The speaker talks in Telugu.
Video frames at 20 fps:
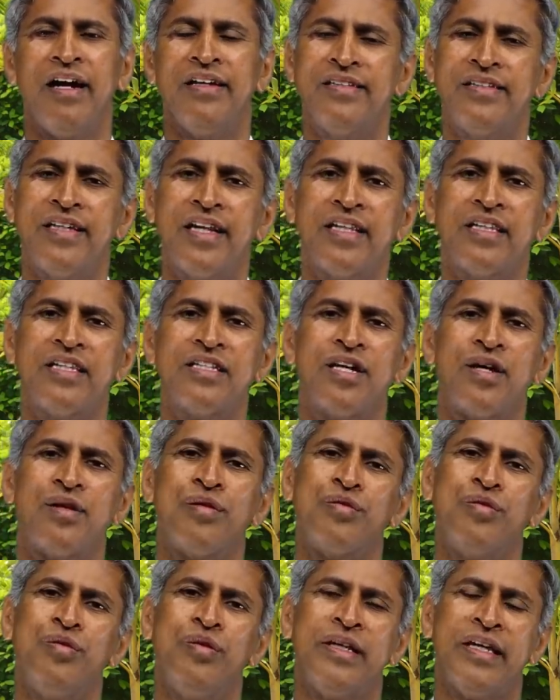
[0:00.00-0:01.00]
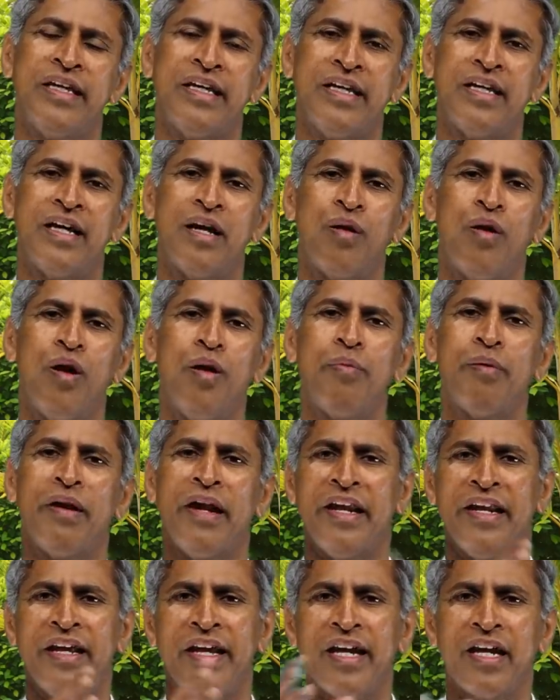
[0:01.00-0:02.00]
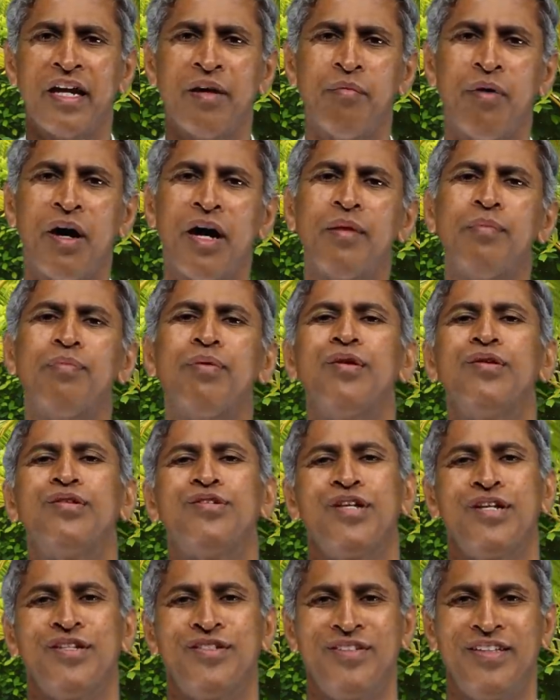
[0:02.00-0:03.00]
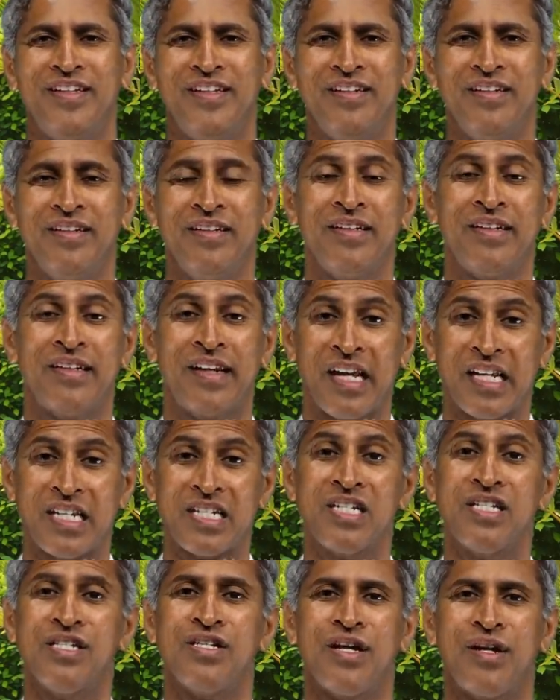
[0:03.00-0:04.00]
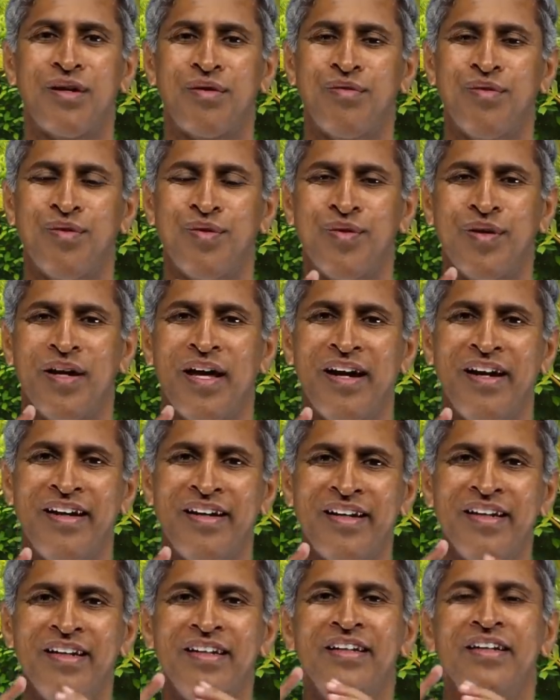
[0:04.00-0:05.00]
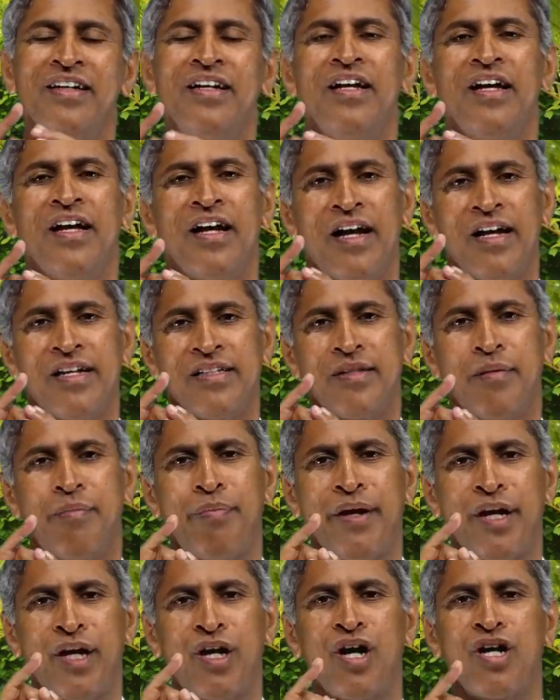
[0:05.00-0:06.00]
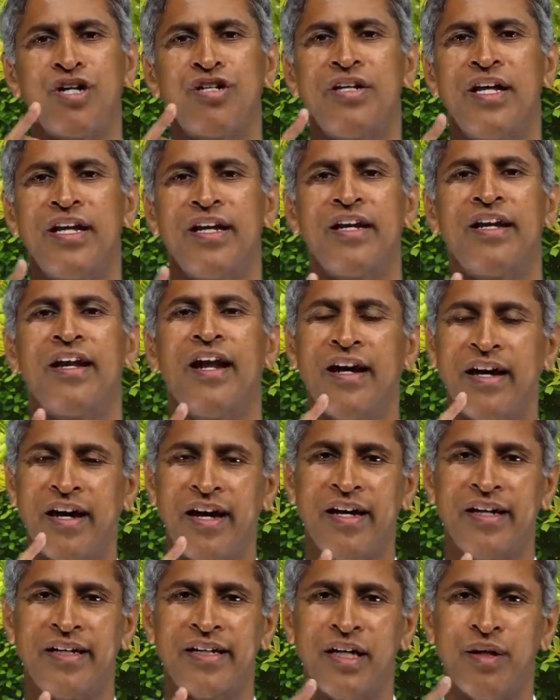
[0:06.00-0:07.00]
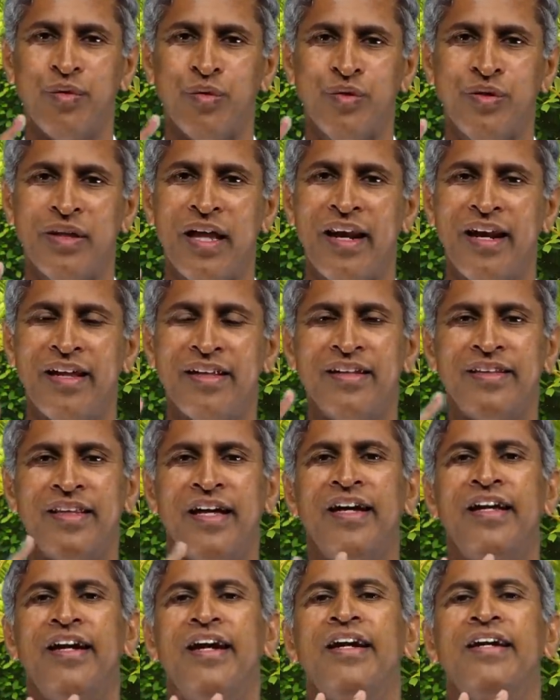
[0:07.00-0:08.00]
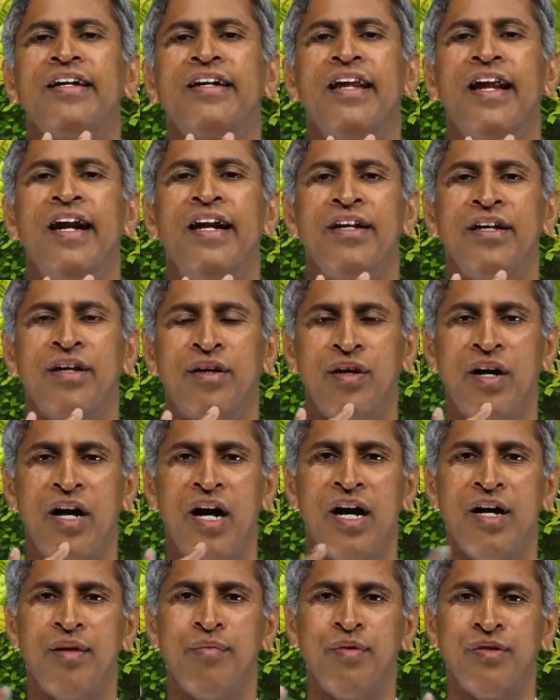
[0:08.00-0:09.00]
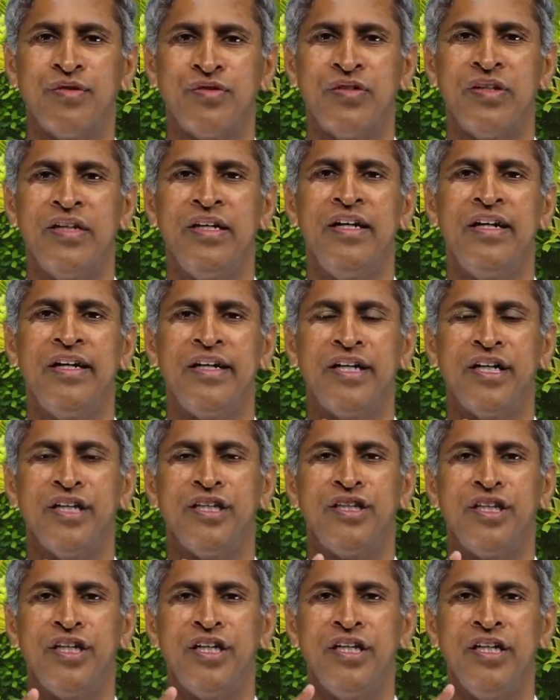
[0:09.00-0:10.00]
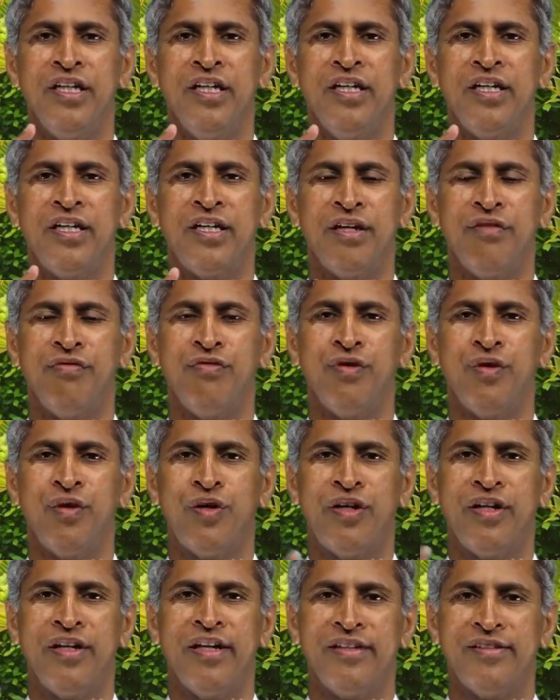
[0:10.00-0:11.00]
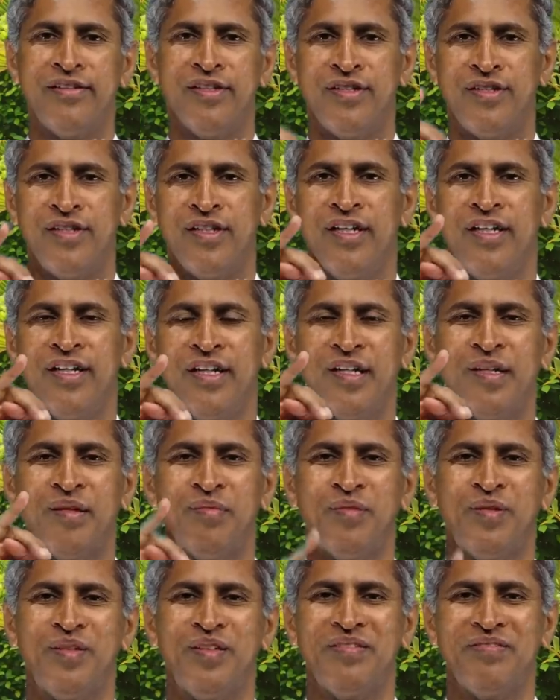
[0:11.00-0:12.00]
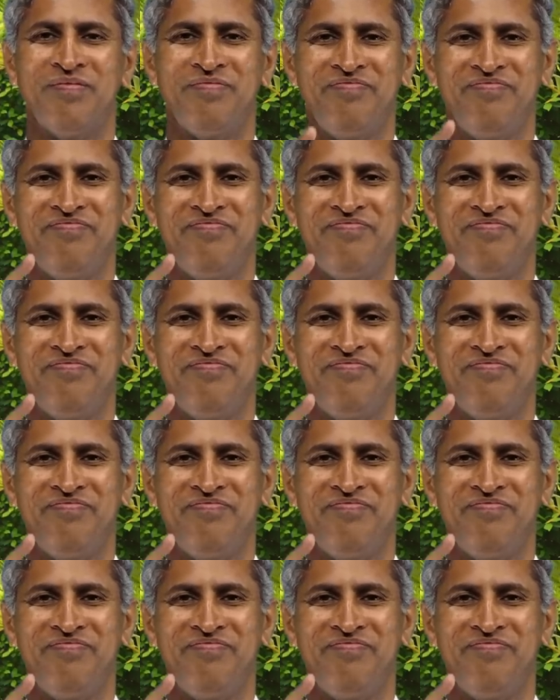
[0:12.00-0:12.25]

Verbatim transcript: అశ్రద్ధ జరుగుతుంటే ఇంకా లోపల అనేక మార్పులు వచ్చేస్తాయి నష్టం జరగకుండా ఉండాలంటే కాస్త ప్రికాషనరీగా నాకు కరెక్ట్గా ఉందా లేదా థైరాయిడ్ గ్లాండ్ యొక్క హార్మోన్స్ టీ త్రీ టీ ఫోర్ టీఎస్హెచ్ ఈ మూడు